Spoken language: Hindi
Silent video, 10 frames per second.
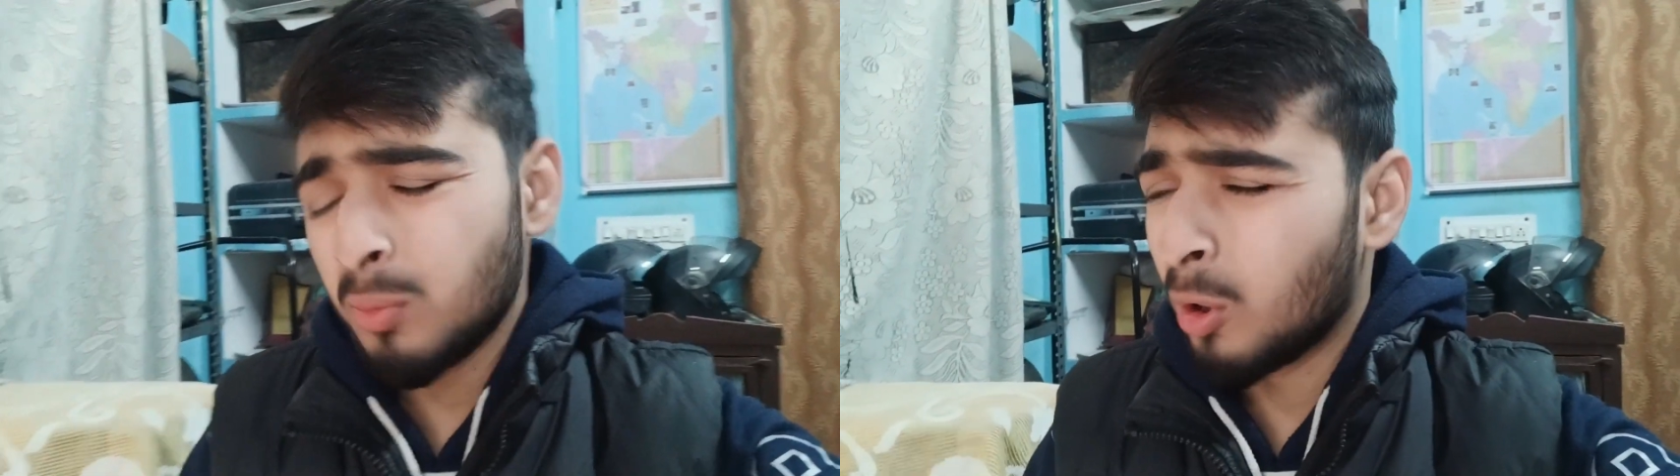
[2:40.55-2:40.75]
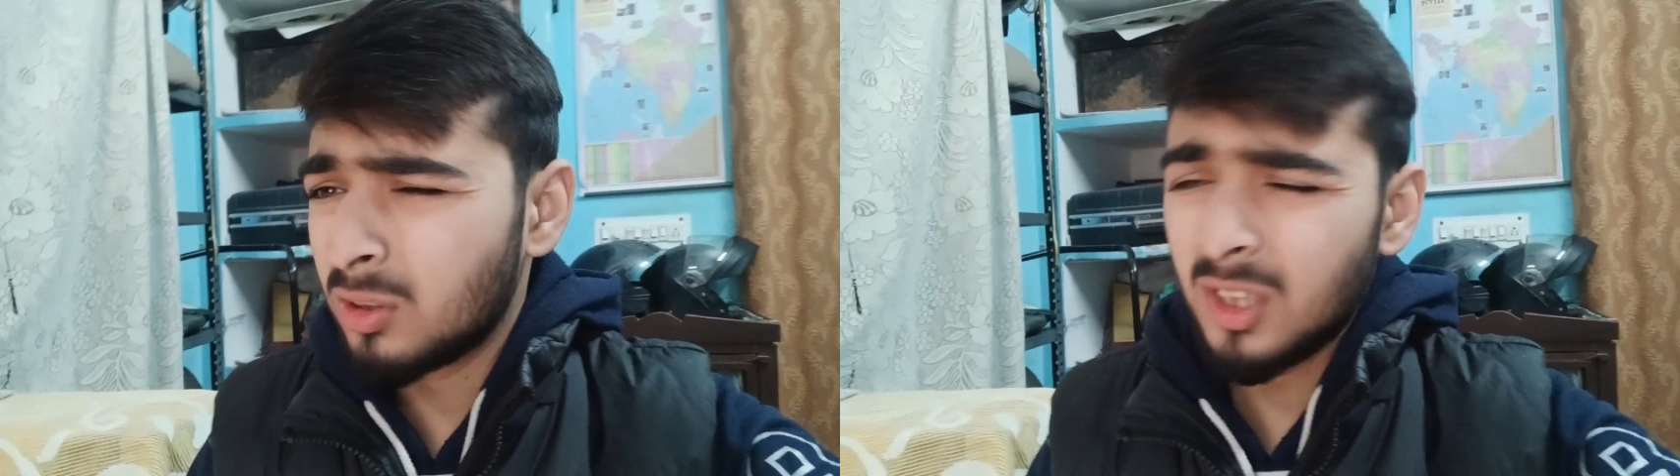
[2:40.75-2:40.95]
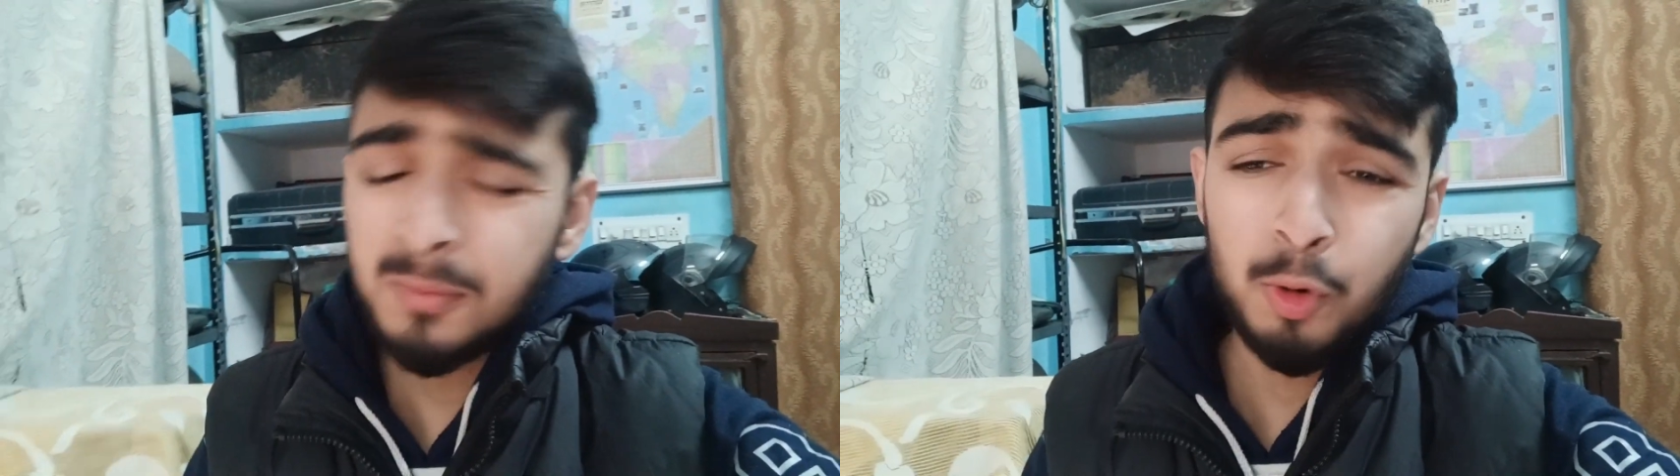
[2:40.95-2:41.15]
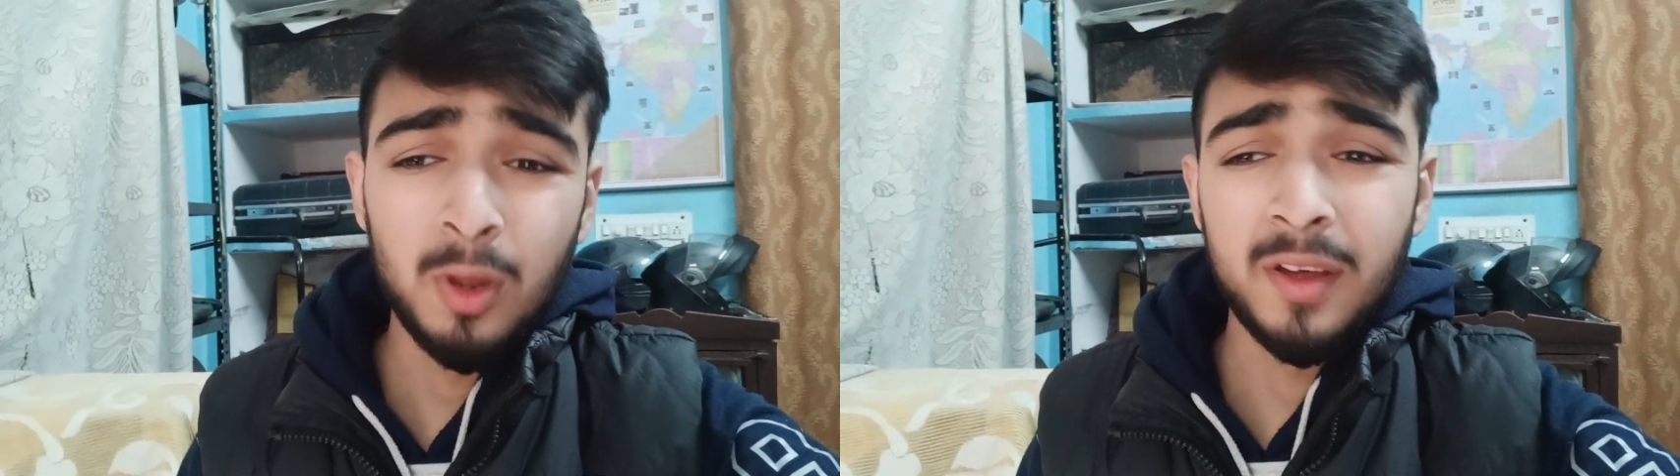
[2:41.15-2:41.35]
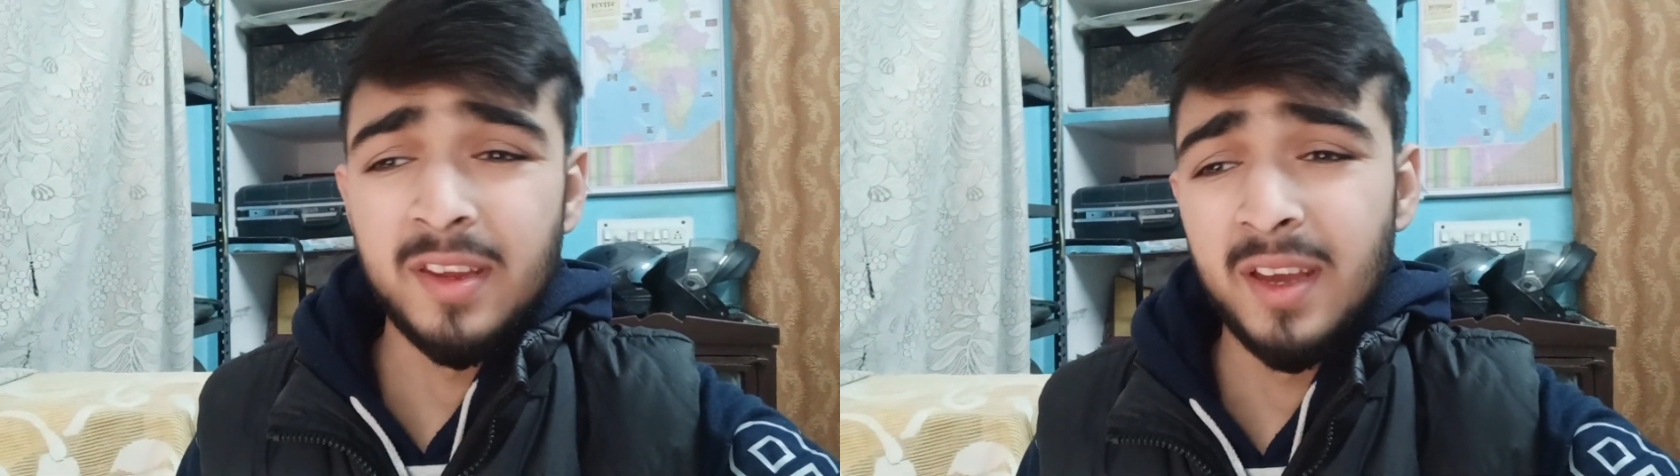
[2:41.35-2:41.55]
तो बहुत तेज भूख
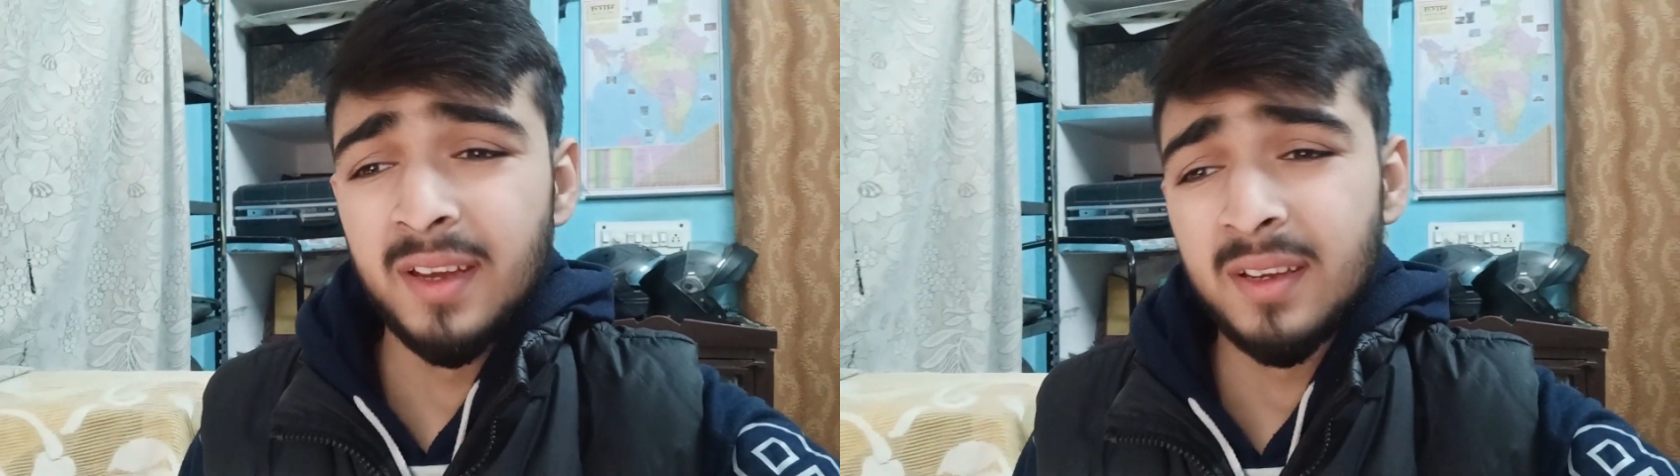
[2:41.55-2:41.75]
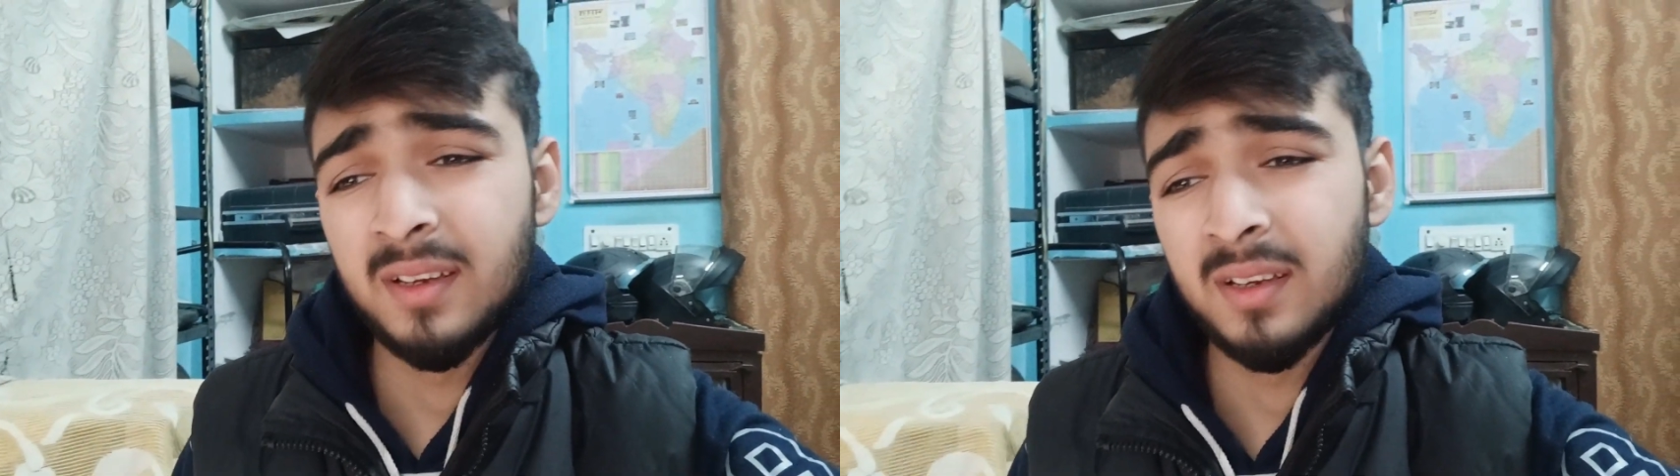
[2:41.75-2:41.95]
लग रही है